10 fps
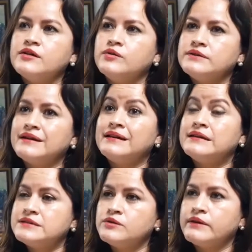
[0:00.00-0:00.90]
en contra de
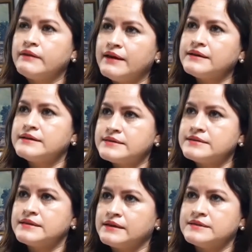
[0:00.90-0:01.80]
la inseguridad que
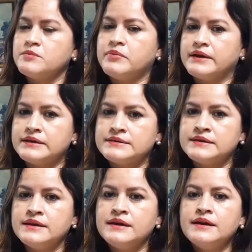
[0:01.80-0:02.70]
existe en este
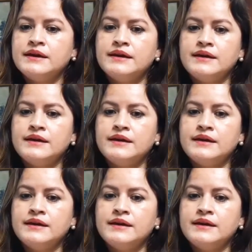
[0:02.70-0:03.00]
país.